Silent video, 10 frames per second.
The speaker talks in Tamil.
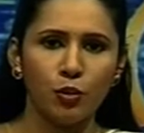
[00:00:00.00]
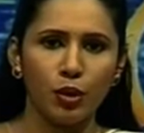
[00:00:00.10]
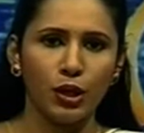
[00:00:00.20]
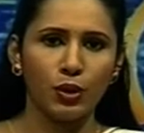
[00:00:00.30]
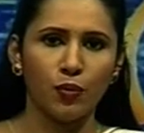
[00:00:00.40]

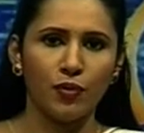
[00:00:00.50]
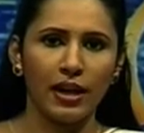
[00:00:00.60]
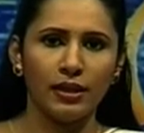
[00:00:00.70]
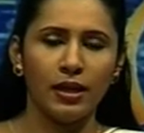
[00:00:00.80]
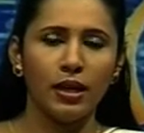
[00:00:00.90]
முக்கியத்துவம்
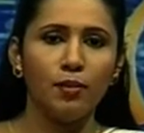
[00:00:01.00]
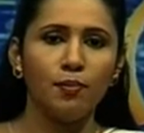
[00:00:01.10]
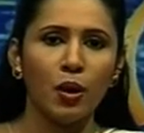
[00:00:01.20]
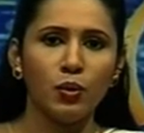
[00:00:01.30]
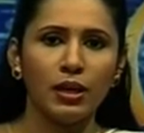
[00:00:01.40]
வாய்ந்த
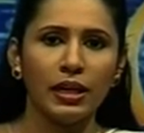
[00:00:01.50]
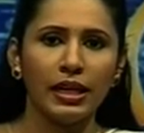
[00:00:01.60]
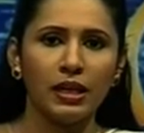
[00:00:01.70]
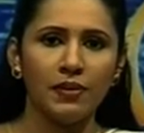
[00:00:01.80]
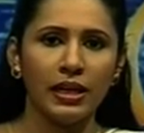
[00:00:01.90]
பௌத்த
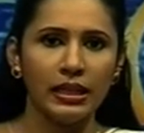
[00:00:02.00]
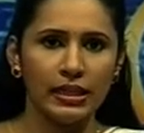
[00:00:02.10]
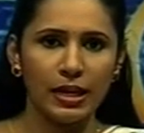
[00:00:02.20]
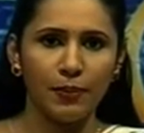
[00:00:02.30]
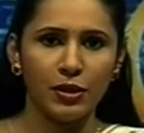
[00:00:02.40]
நிகழ்வுகள்
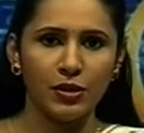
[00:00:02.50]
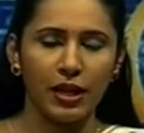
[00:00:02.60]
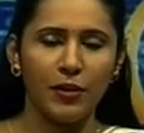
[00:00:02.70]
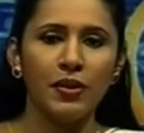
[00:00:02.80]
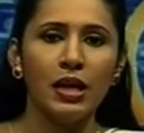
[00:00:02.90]

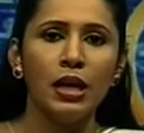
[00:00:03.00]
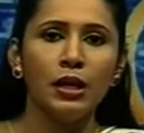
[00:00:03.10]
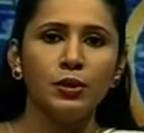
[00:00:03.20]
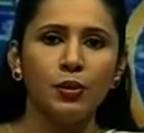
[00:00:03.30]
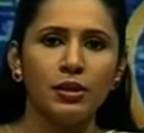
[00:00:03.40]
இடம்பெற்ற
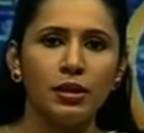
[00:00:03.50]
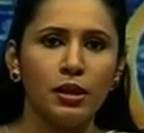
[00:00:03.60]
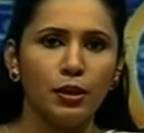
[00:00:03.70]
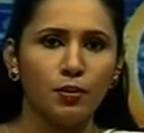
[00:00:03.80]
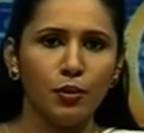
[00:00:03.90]

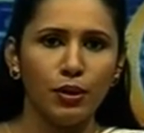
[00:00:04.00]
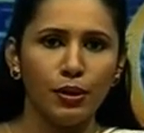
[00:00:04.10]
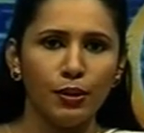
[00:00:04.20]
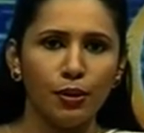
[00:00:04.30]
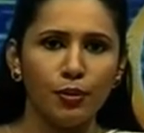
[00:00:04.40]
துருத்து
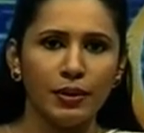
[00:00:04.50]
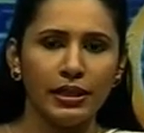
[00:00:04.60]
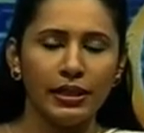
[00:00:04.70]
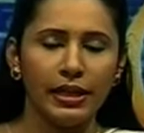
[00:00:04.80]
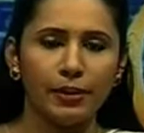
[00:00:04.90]
முழு
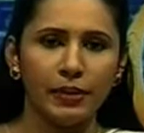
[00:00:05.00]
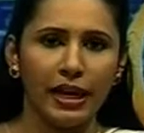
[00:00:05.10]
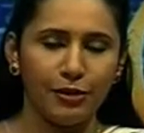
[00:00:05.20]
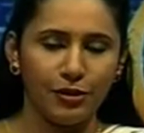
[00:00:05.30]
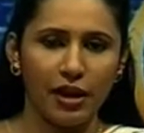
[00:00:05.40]
நோன்பதி தினம்
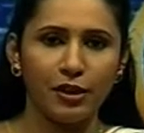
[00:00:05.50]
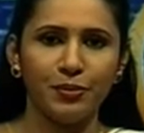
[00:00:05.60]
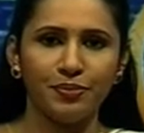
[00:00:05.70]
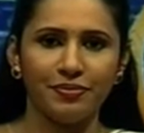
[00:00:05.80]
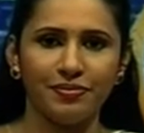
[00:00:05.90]
இன்றாகும்